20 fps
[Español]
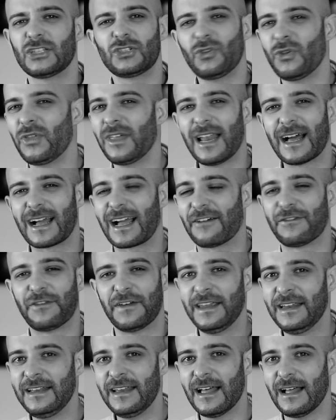esto de la
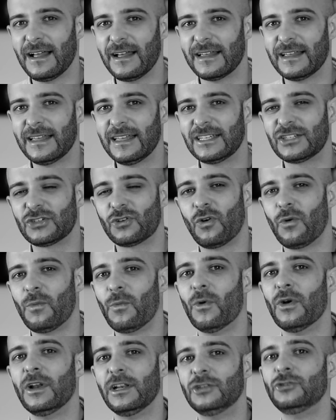cafeína es
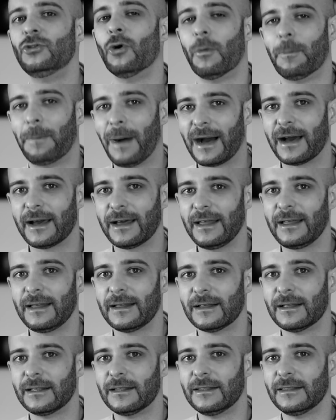como el
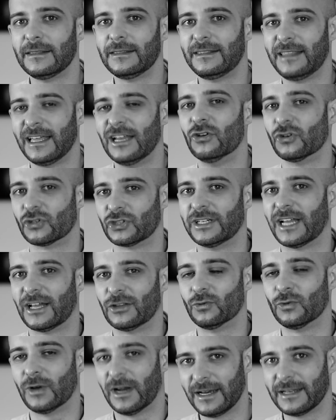dopaje de los
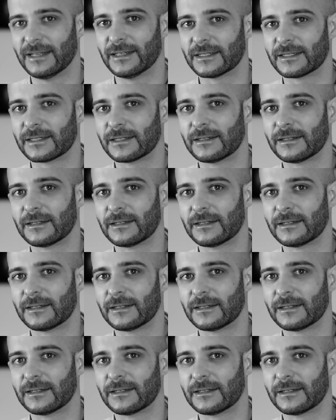naturales.